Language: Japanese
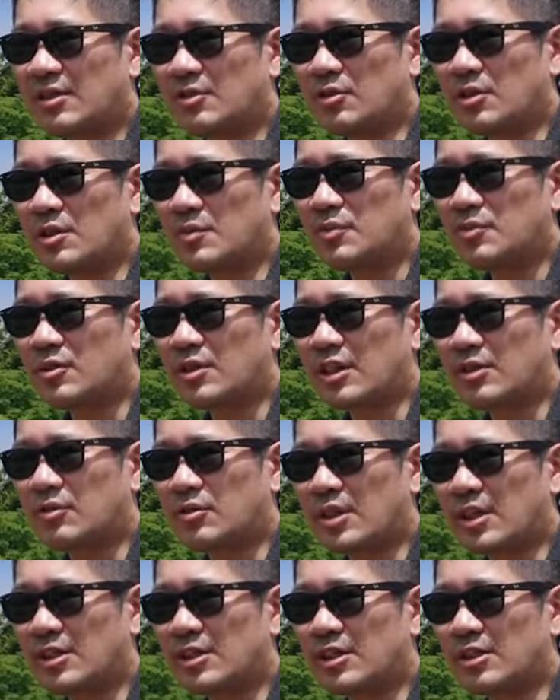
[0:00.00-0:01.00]
と、リフトだと
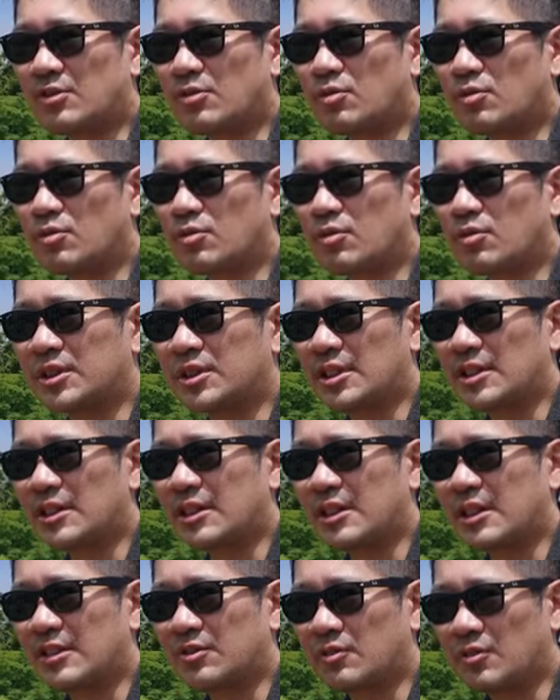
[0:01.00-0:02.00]
か人工雪
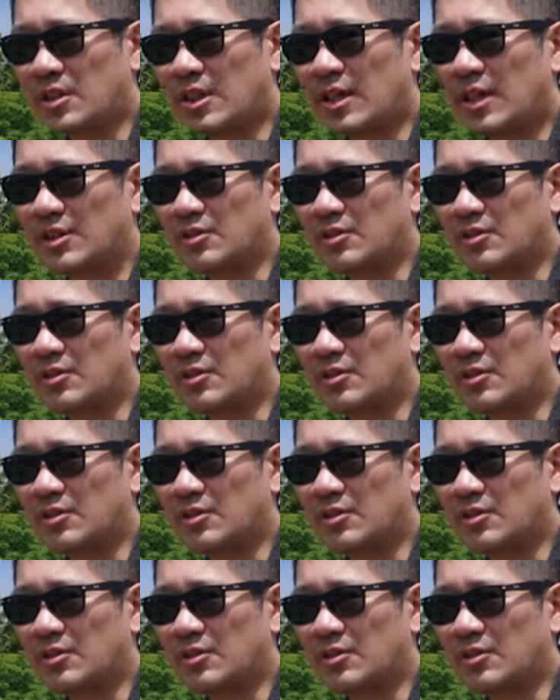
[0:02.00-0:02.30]
機だとか、